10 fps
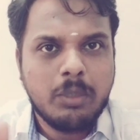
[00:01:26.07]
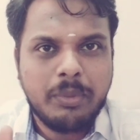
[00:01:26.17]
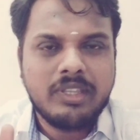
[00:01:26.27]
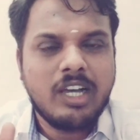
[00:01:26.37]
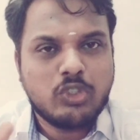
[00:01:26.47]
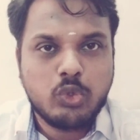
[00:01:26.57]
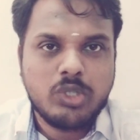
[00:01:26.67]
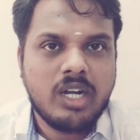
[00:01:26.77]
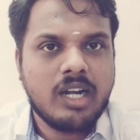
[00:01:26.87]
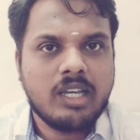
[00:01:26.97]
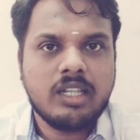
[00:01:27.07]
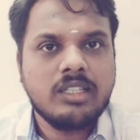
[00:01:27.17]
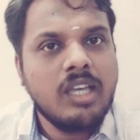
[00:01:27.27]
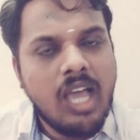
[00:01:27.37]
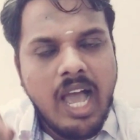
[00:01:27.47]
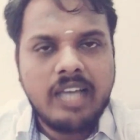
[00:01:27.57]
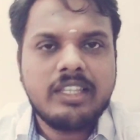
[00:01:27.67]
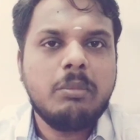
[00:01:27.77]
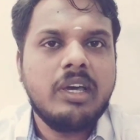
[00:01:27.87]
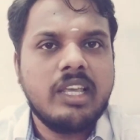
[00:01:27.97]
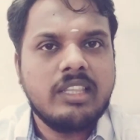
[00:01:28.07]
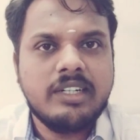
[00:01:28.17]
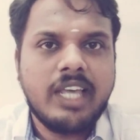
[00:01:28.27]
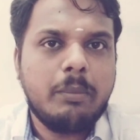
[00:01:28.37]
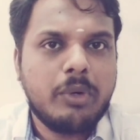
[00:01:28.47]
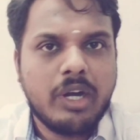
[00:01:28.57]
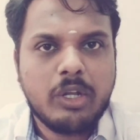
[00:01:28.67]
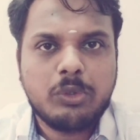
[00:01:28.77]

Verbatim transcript: இப்படி தான் நடக்கிறது அதே மாதிரி இந்த டைமும்